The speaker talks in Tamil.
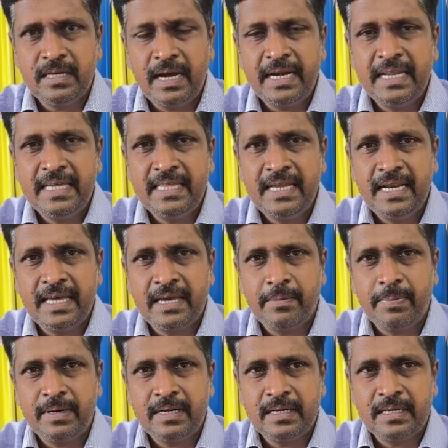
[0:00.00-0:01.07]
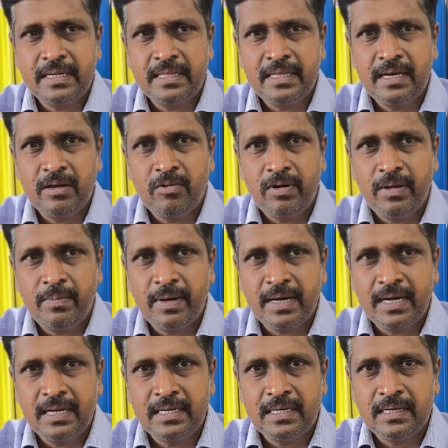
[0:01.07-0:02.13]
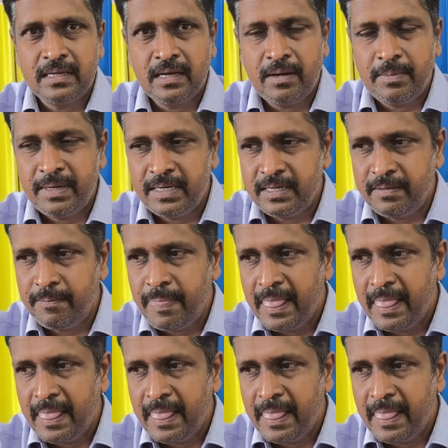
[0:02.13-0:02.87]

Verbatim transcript: அநீதி இழைக்கப்பட்டிருக்கிறது எங்களுடைய மக்களுக்கு அப்படின்னு